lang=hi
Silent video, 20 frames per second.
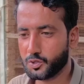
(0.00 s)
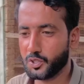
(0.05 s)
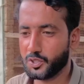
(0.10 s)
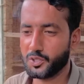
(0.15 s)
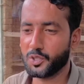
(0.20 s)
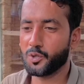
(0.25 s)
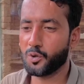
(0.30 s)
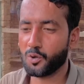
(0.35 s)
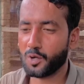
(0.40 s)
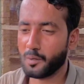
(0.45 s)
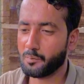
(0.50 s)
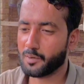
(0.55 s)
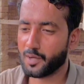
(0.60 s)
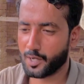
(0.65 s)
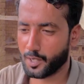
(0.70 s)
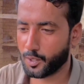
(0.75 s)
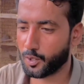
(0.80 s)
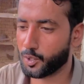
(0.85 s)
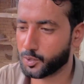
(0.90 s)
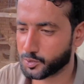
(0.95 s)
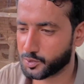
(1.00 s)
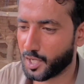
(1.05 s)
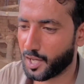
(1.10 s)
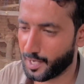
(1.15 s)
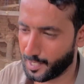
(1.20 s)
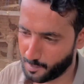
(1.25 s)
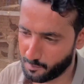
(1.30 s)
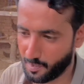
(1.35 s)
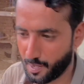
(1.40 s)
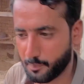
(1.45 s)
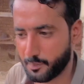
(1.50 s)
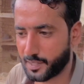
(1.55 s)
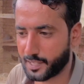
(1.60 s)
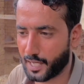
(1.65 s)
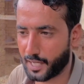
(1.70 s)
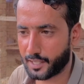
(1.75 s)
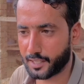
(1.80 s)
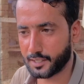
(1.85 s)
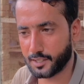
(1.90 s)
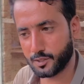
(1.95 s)
जी जी हुक्म करे कौन सा हल है मैं अभी
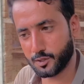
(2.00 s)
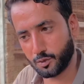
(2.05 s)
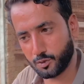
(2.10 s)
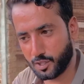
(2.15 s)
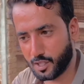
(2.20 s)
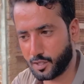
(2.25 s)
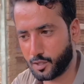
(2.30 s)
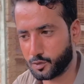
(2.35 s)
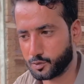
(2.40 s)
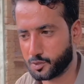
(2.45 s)
करके देता हूँ ये कौन